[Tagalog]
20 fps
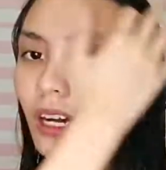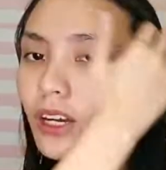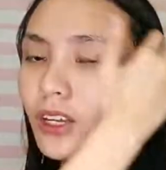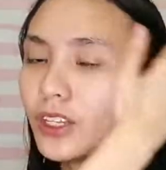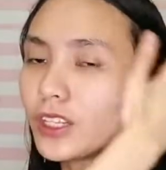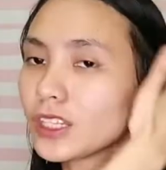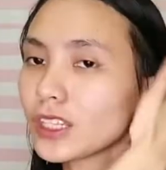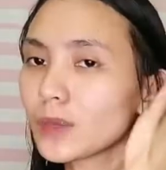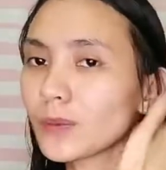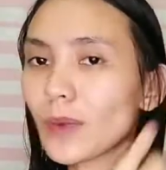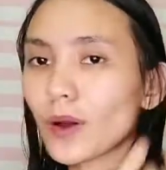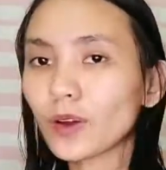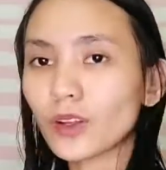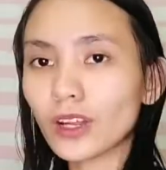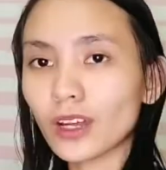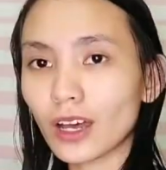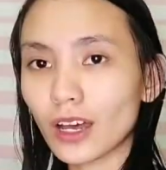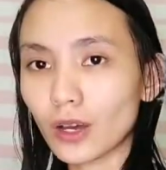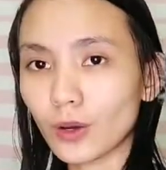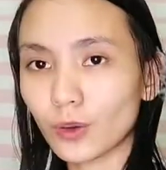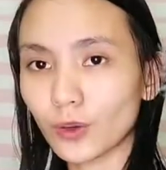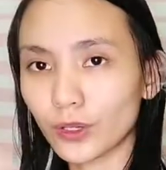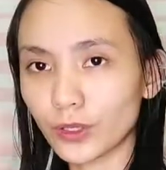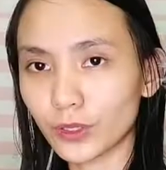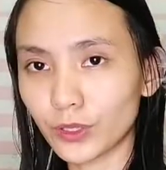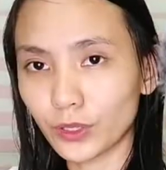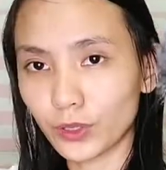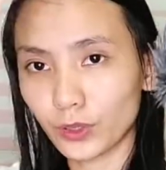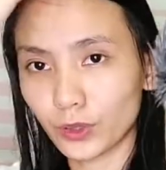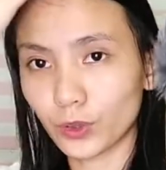Ay, hindi pa ako
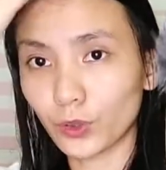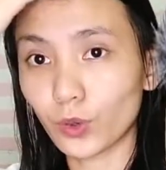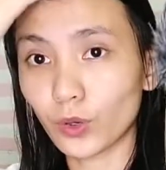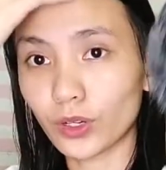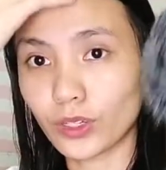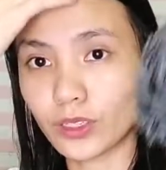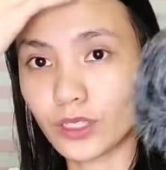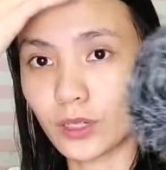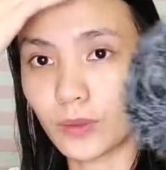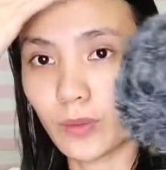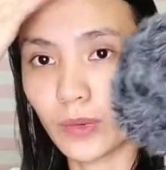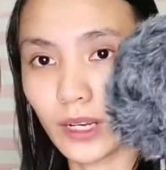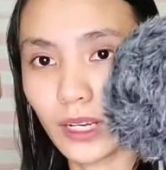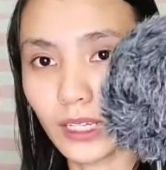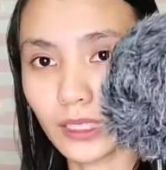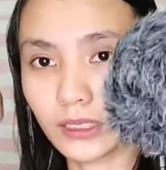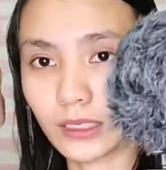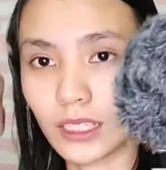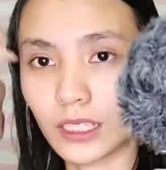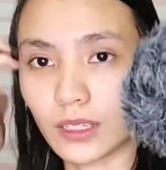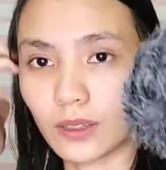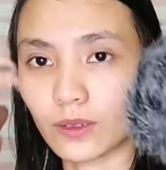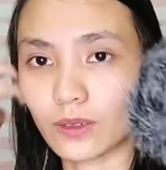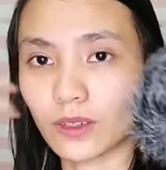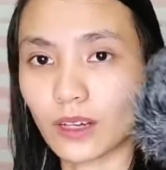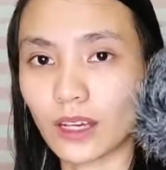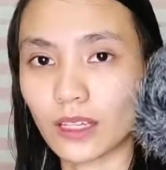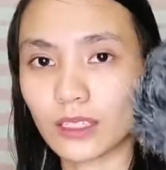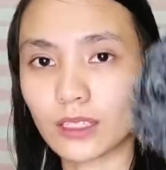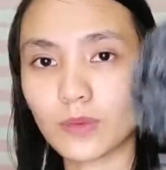nakaka-order nun. O-order pa lang din ako
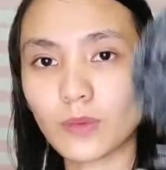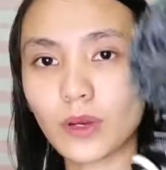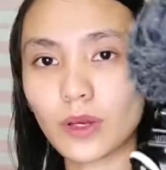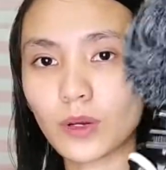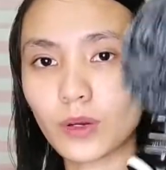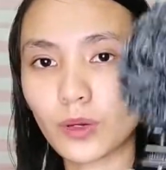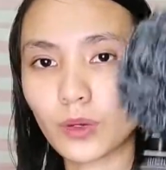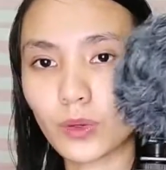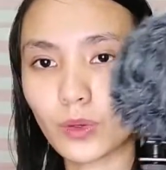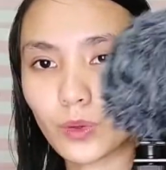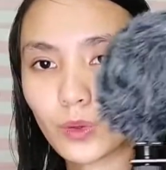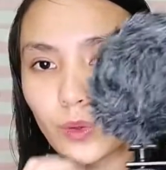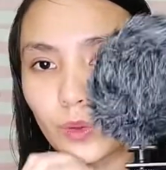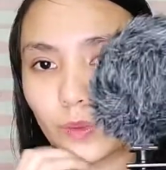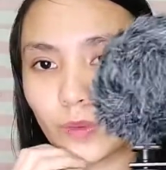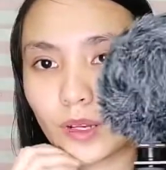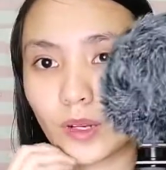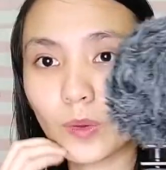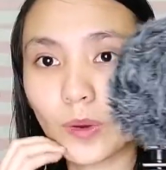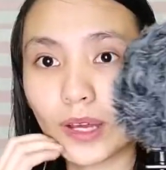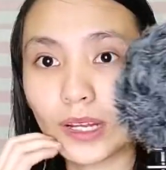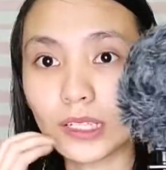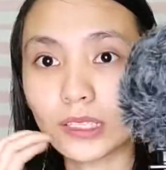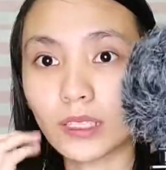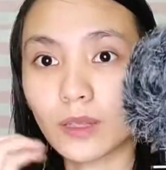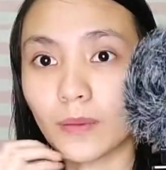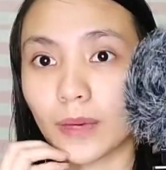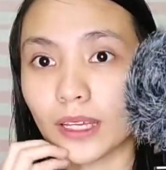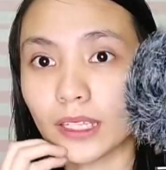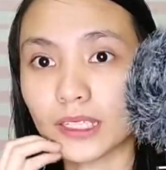guys. Pero kung maliwanag
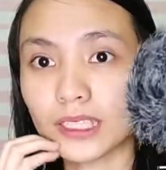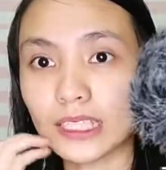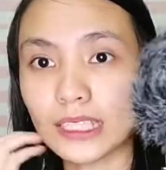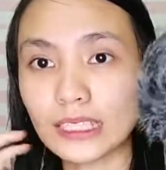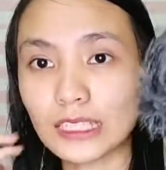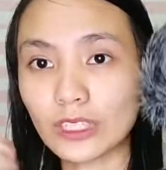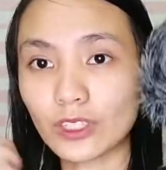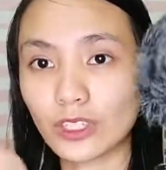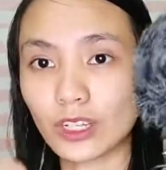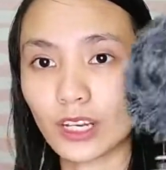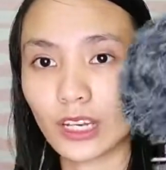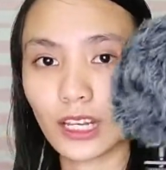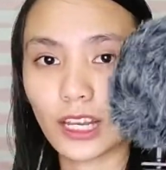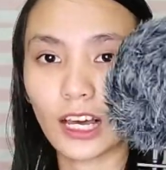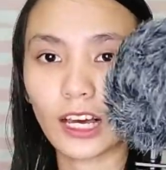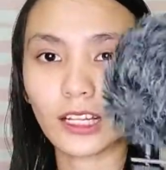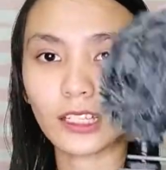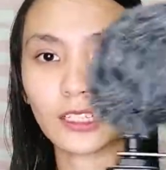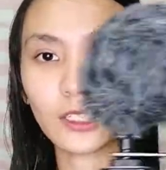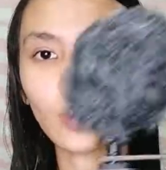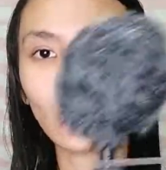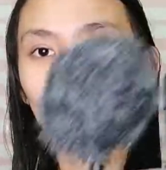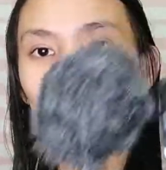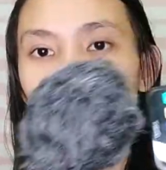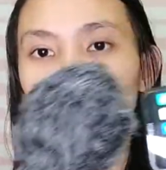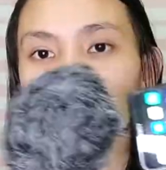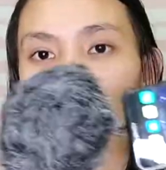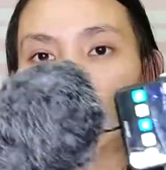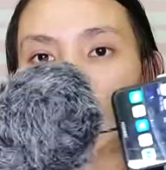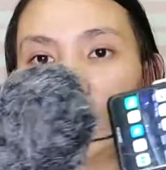naman, hindi nyo na kailangan
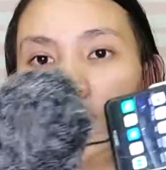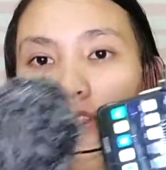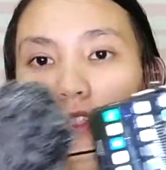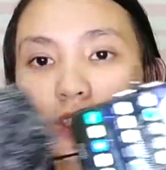gumamit.